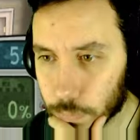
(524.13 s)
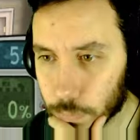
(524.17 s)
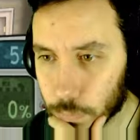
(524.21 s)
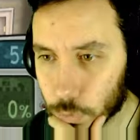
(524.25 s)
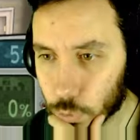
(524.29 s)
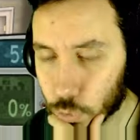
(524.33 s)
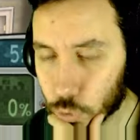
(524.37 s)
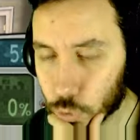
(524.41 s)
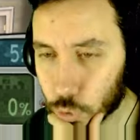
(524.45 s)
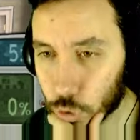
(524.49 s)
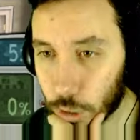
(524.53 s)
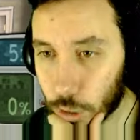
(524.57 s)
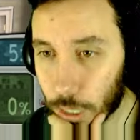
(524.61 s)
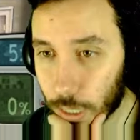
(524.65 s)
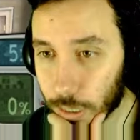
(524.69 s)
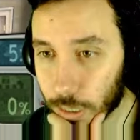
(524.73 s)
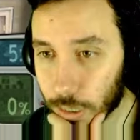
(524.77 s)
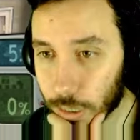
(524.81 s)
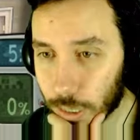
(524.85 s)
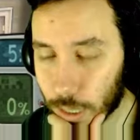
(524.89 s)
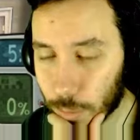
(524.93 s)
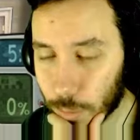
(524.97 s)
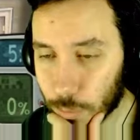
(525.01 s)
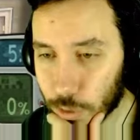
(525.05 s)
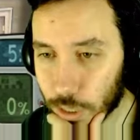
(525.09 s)
Dur yukarıda
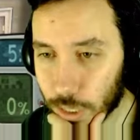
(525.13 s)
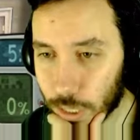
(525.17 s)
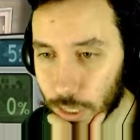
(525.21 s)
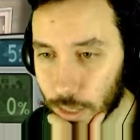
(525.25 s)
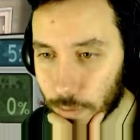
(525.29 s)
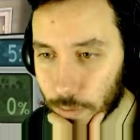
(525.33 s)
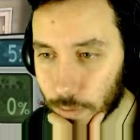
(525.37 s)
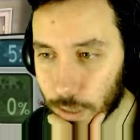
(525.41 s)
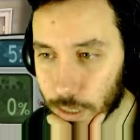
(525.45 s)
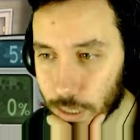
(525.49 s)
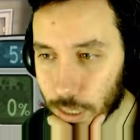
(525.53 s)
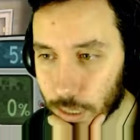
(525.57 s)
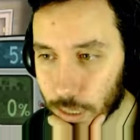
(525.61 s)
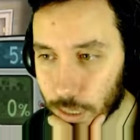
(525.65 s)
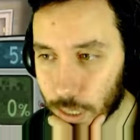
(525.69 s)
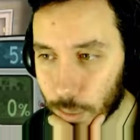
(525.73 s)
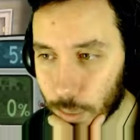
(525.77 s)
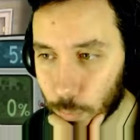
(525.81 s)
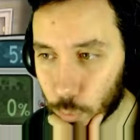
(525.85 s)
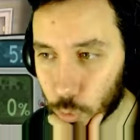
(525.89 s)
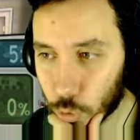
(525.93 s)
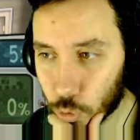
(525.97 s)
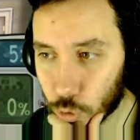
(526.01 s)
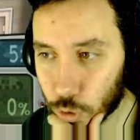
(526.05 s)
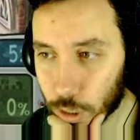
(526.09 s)
daha bir şeyler var zaten
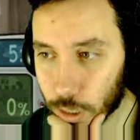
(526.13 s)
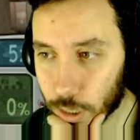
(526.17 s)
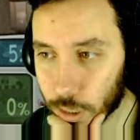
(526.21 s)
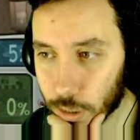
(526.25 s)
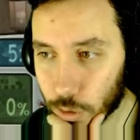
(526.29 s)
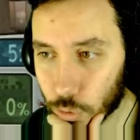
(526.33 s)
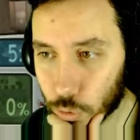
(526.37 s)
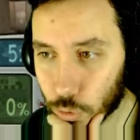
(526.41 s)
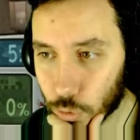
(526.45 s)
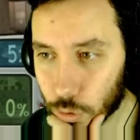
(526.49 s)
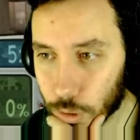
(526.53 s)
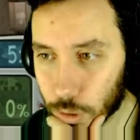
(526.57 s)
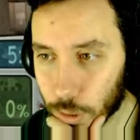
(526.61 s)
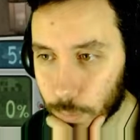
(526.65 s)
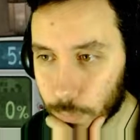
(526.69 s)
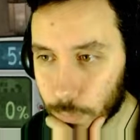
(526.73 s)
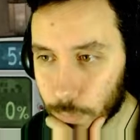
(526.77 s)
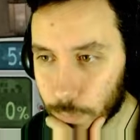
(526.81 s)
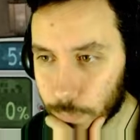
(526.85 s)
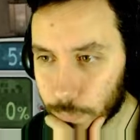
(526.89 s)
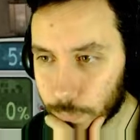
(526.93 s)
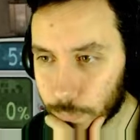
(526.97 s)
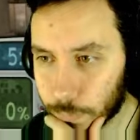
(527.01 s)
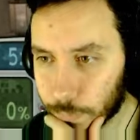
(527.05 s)
ama o yukarı gidiyor. Tamam.